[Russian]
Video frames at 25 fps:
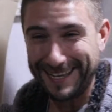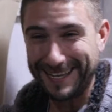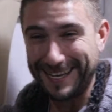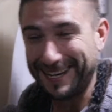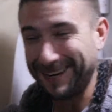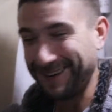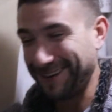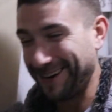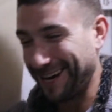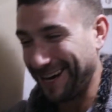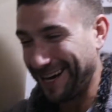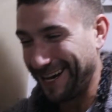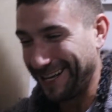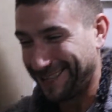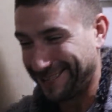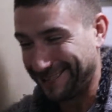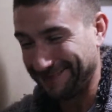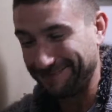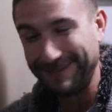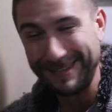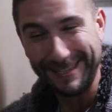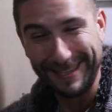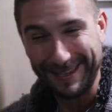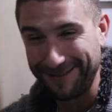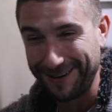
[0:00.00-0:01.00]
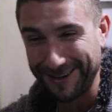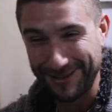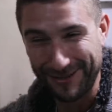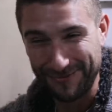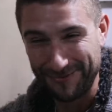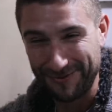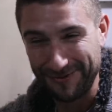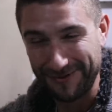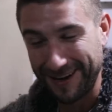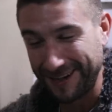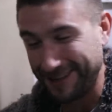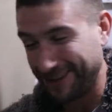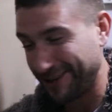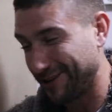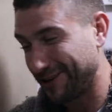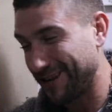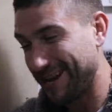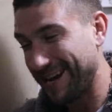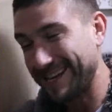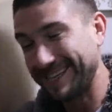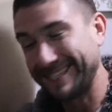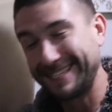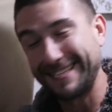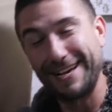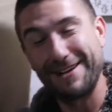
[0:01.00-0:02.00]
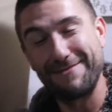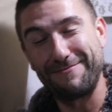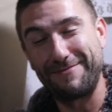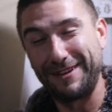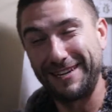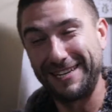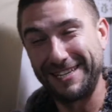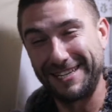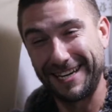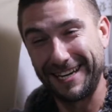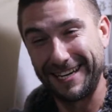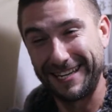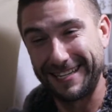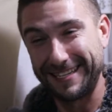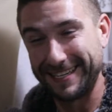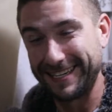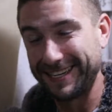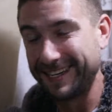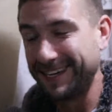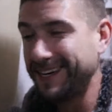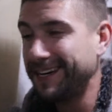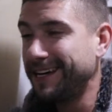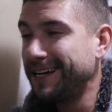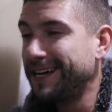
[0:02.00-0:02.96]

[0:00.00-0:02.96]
Они говорят, в смысле вас убивают? Я говорю, я не знаю, приезжайте.